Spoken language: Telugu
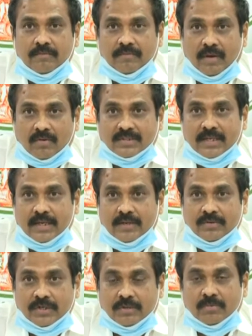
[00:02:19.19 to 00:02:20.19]

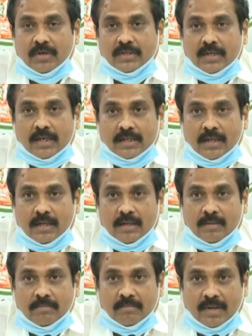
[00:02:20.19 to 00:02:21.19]
వ్యవసాయం గిట్టుబాటు కాక
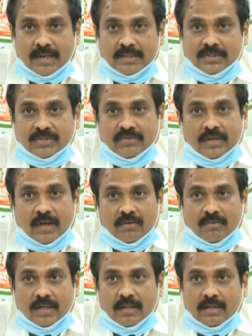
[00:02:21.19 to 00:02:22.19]
మరణించడమే
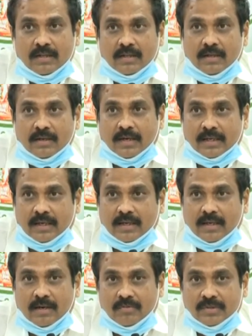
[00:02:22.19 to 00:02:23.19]
కాకుండా
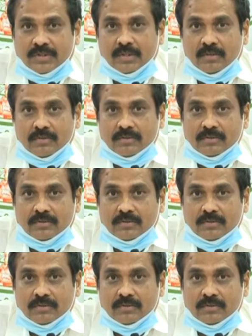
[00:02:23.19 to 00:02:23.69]
రకరకాల ఒత్తిళ్ళు